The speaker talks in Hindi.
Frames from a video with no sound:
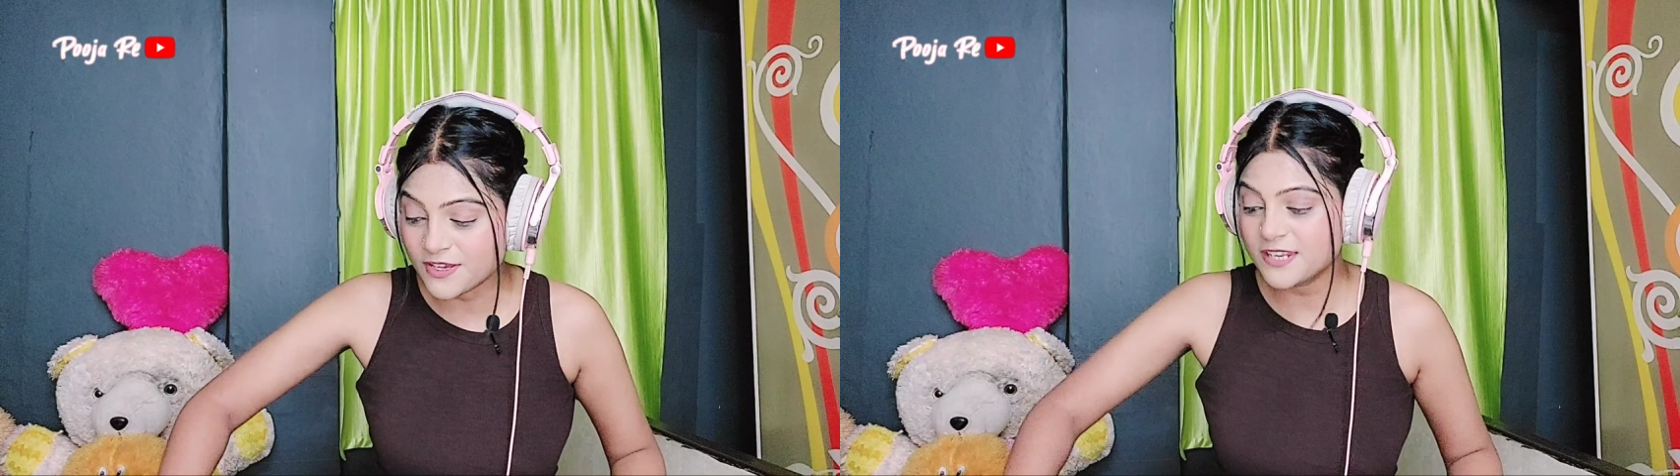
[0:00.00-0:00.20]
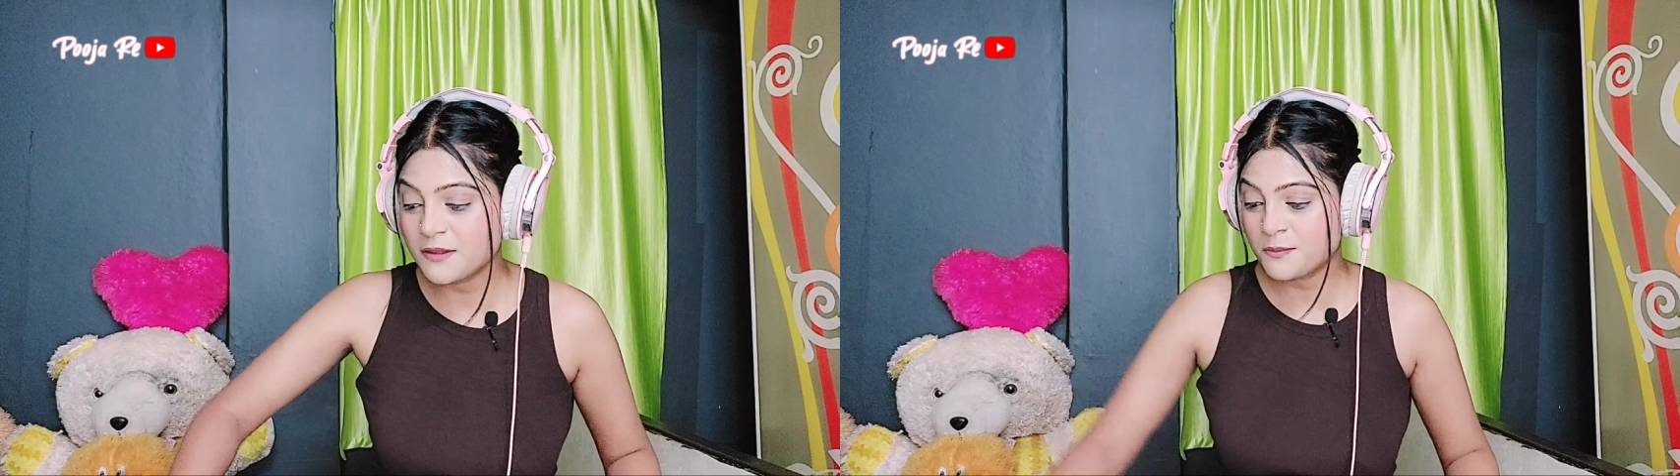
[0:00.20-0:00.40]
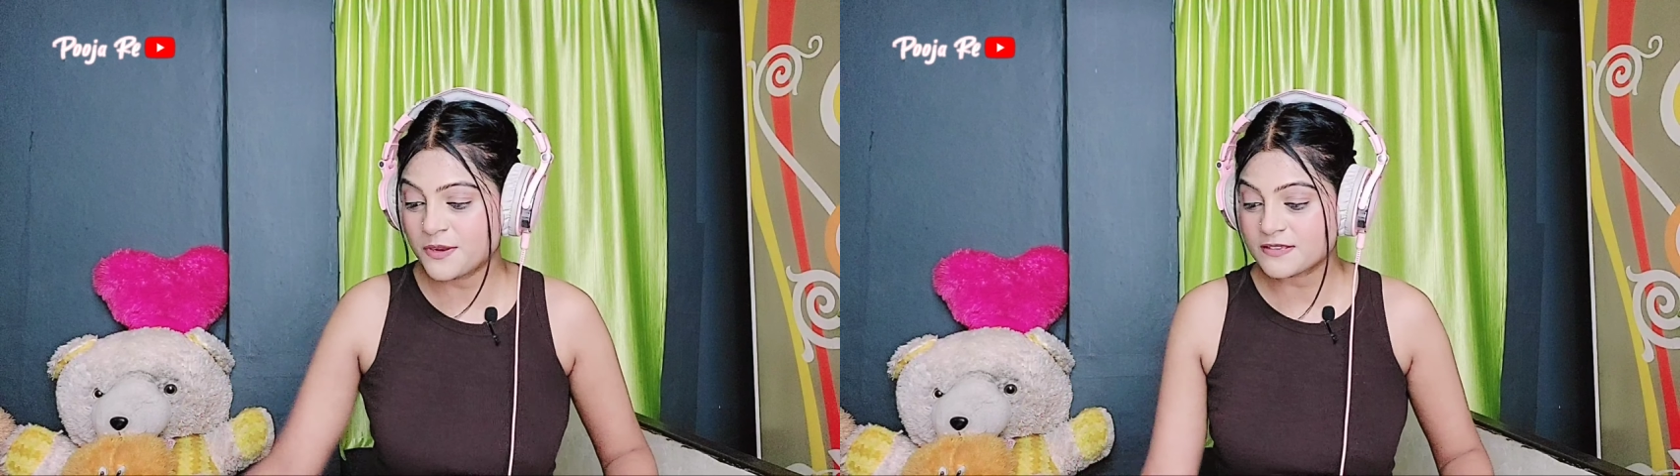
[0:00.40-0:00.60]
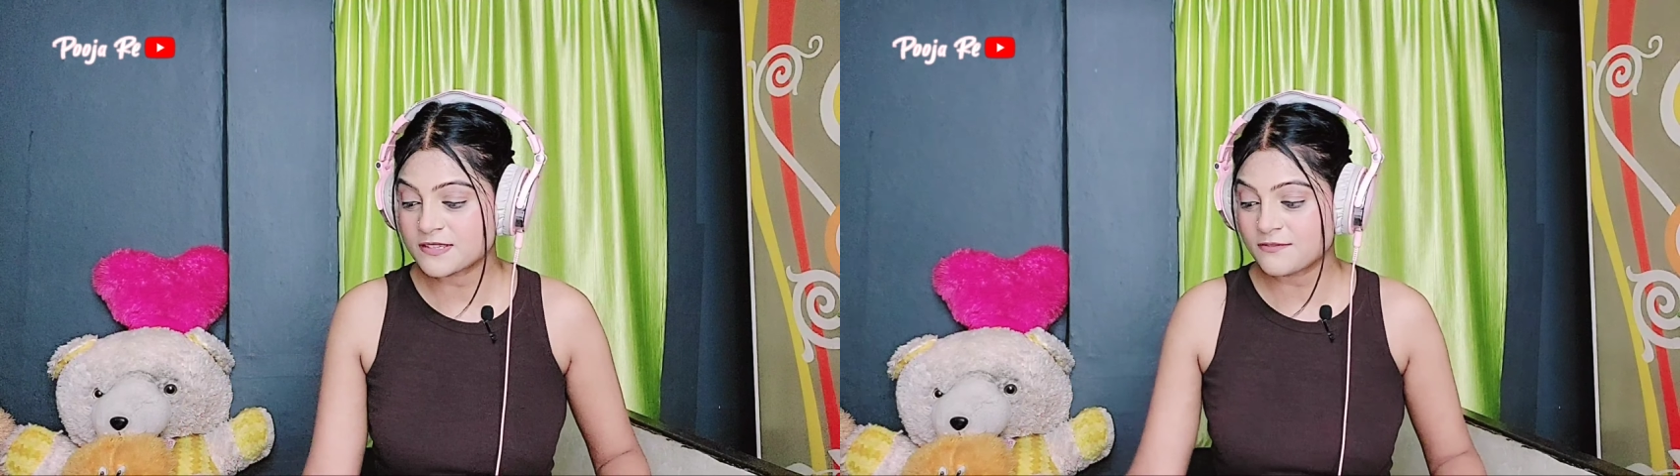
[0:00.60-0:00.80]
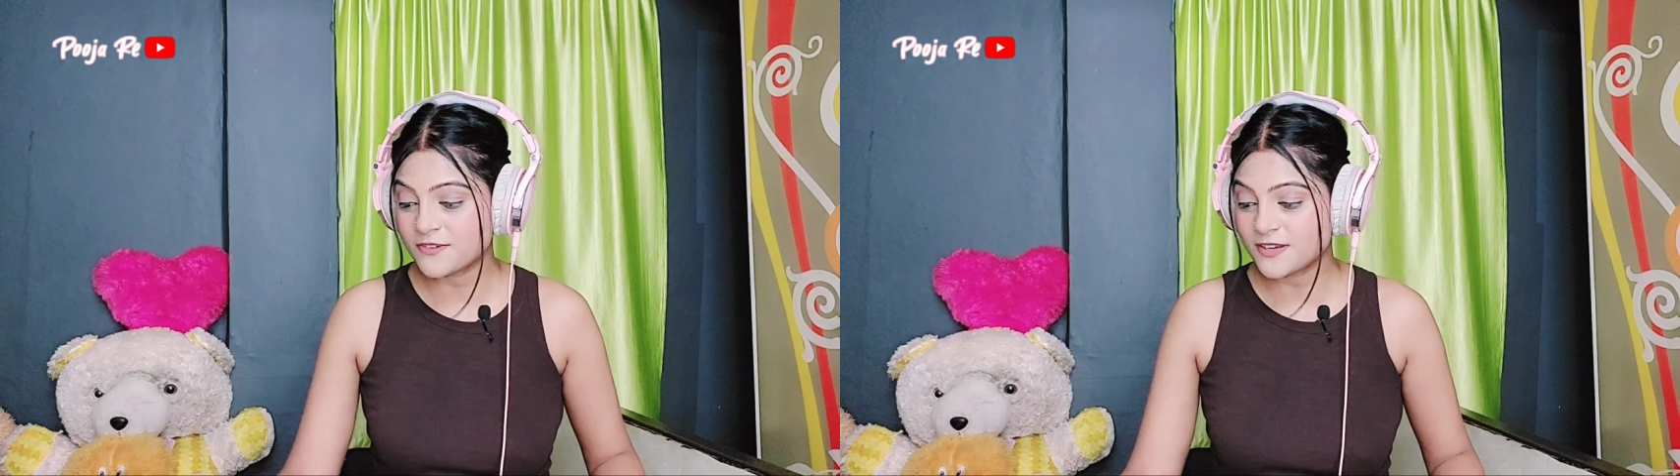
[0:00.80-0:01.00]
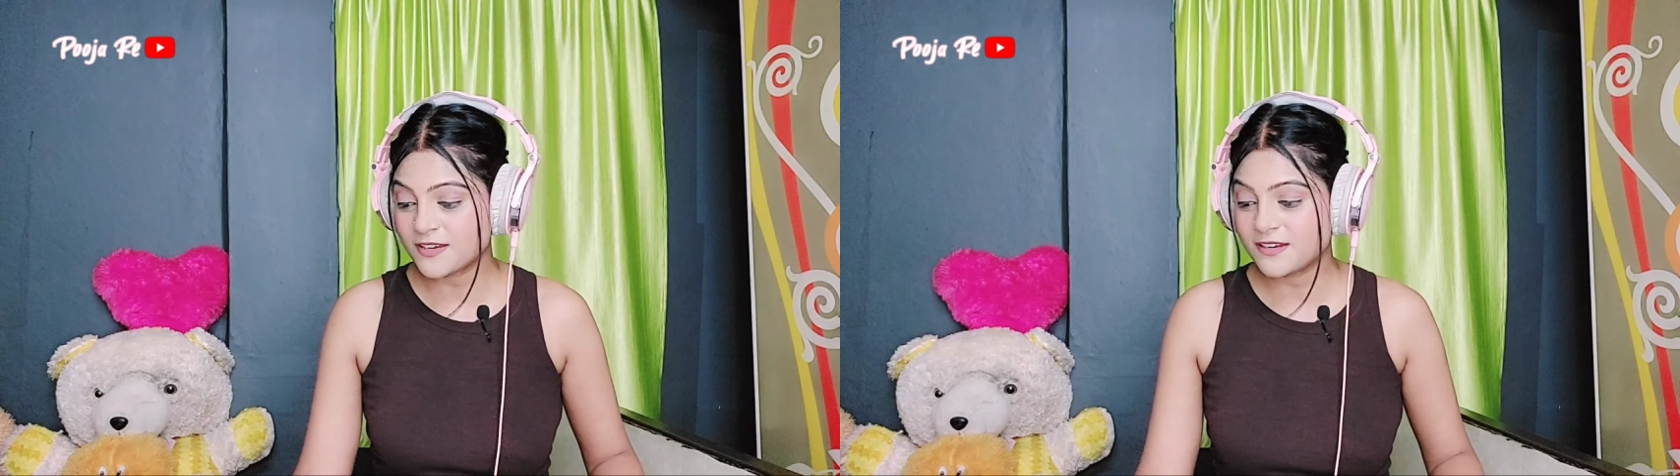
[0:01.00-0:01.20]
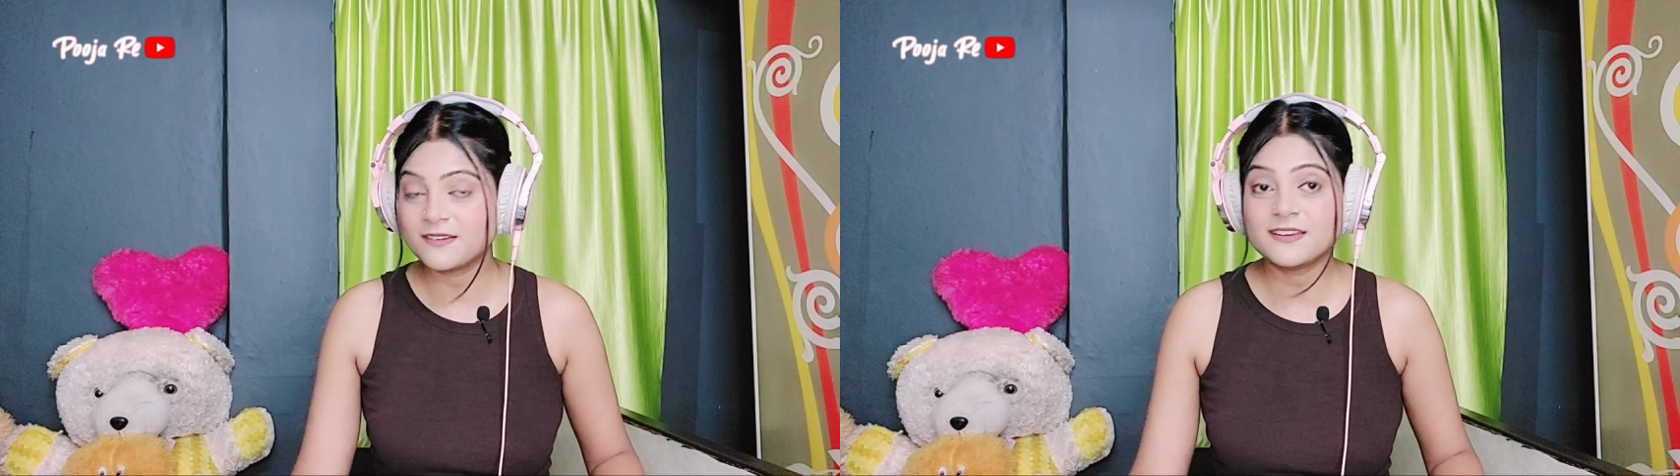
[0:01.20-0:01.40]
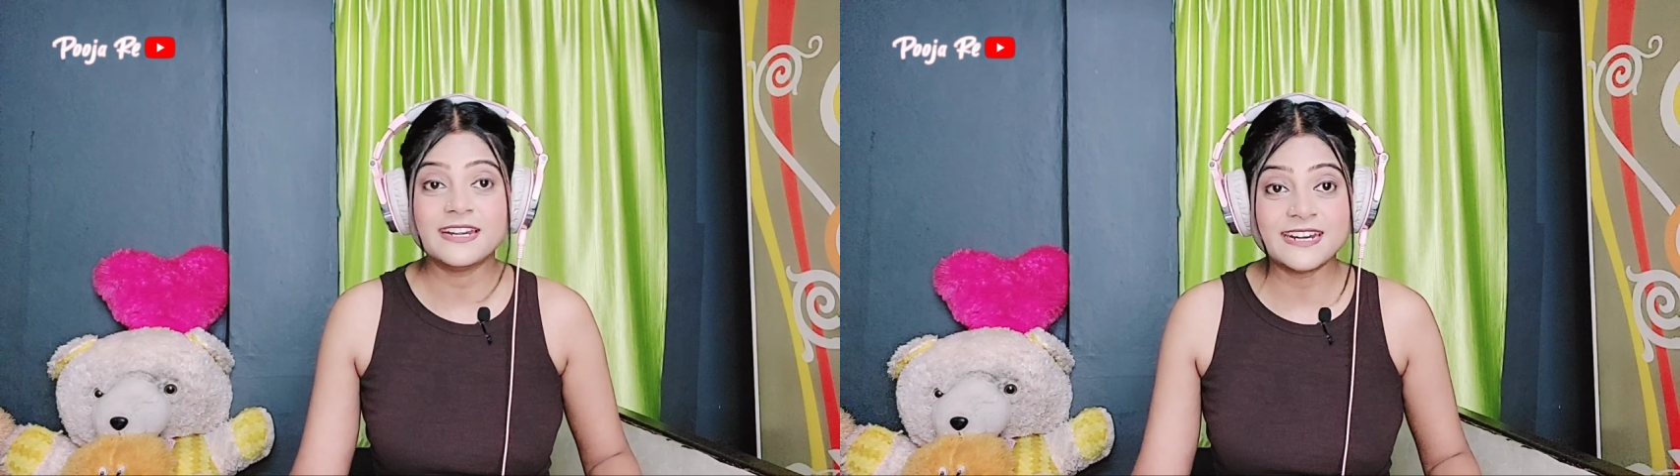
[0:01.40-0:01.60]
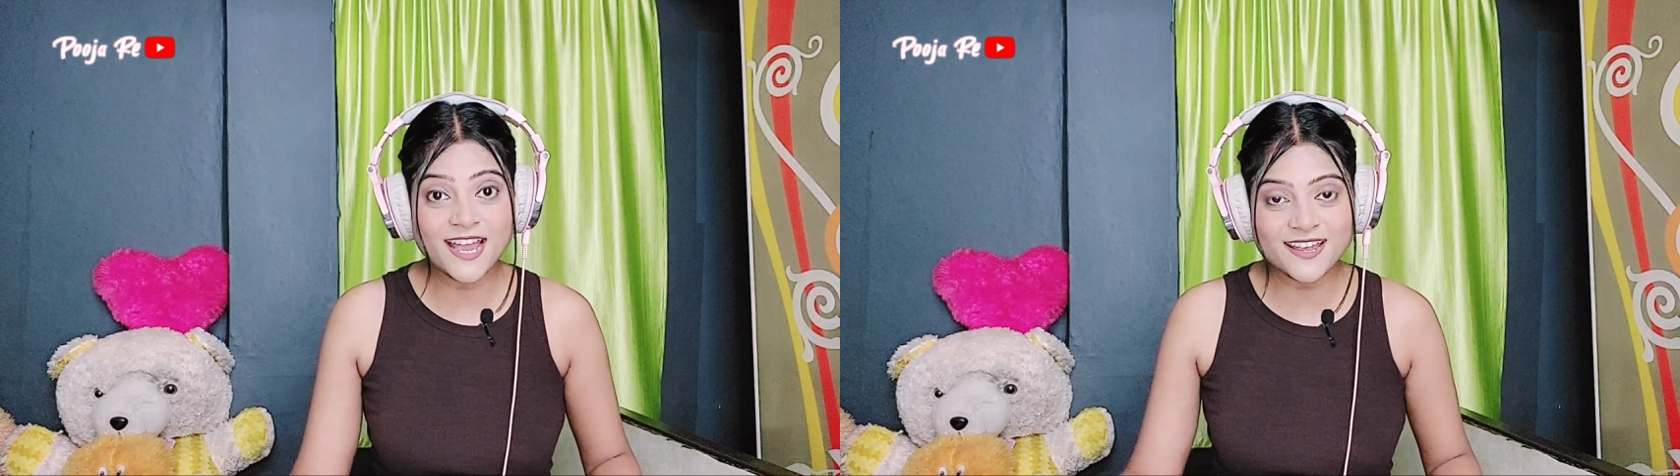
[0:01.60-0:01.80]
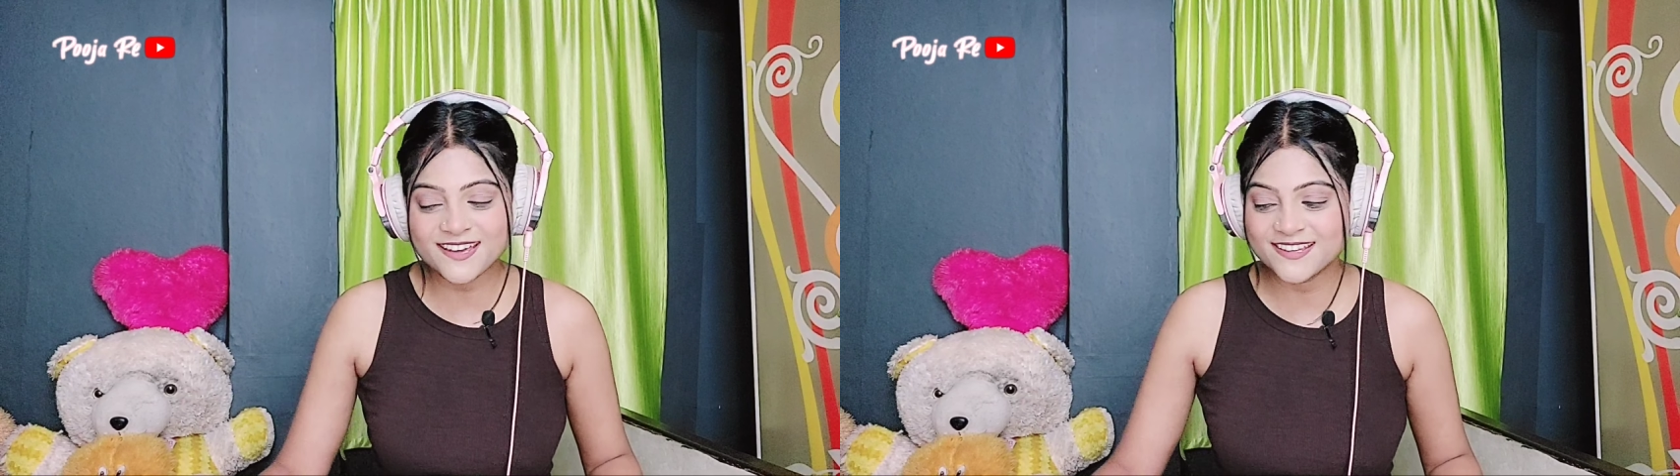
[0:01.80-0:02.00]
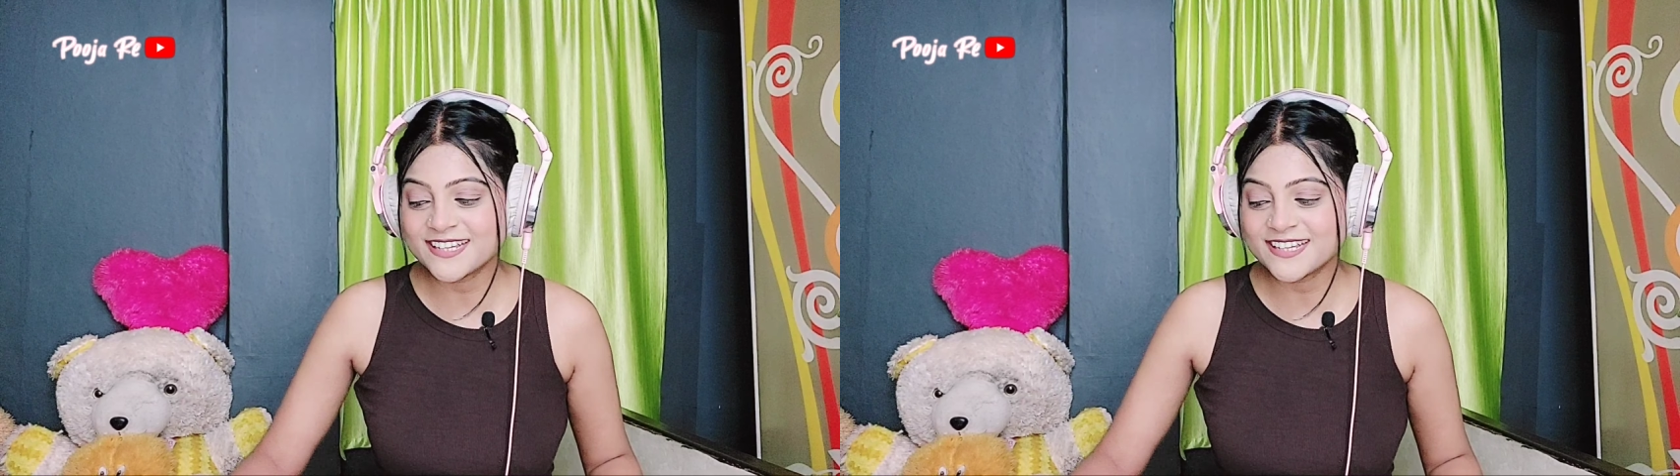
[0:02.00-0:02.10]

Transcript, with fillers: वेरी इम्प्रेसिव इंडिया के